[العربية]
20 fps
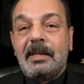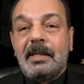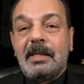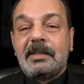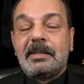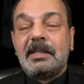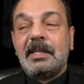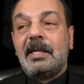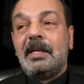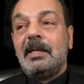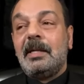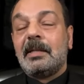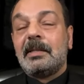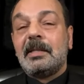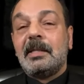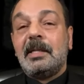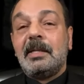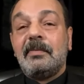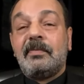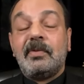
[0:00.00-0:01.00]
لا تصيح
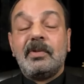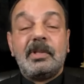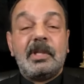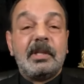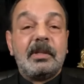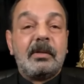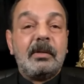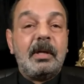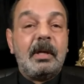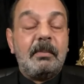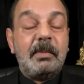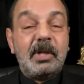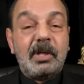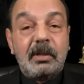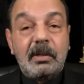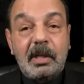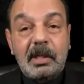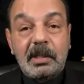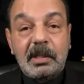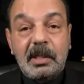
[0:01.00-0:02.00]
لطيف وانت تقول له
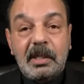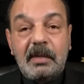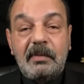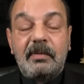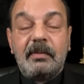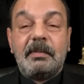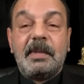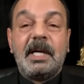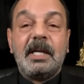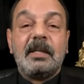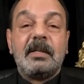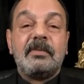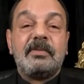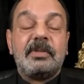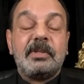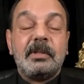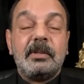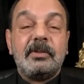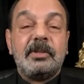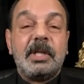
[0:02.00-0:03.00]
منو لطيف وما
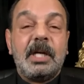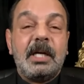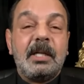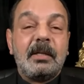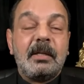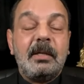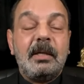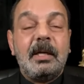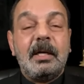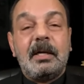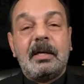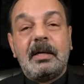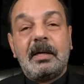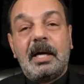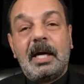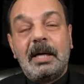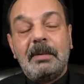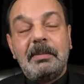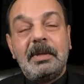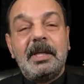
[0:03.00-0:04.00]
اعرف شنو كان يقول له اوه
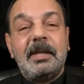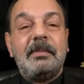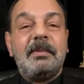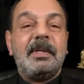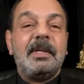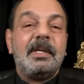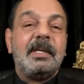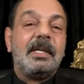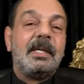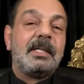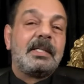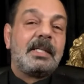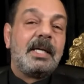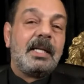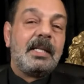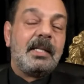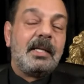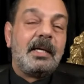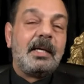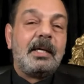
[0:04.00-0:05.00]
حبيبي
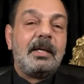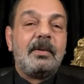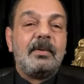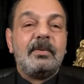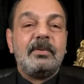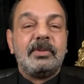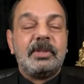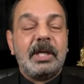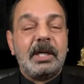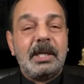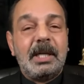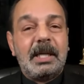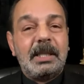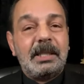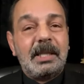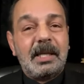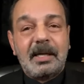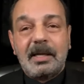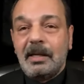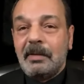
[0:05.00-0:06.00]
كذا وشغلات
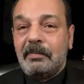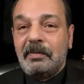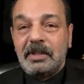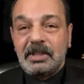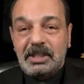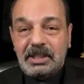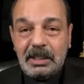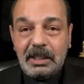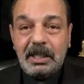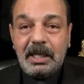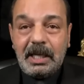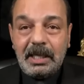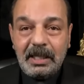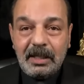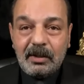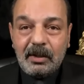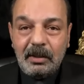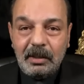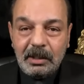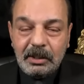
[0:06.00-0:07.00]
درنفيسيه
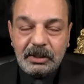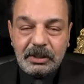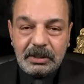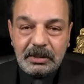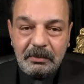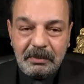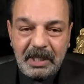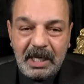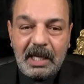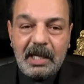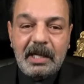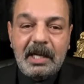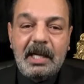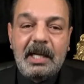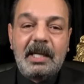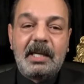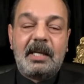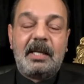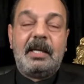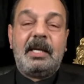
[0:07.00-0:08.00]
يعني كلش
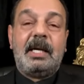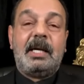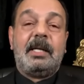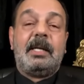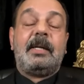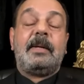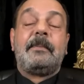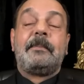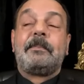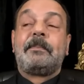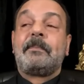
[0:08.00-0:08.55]
بحراره يعني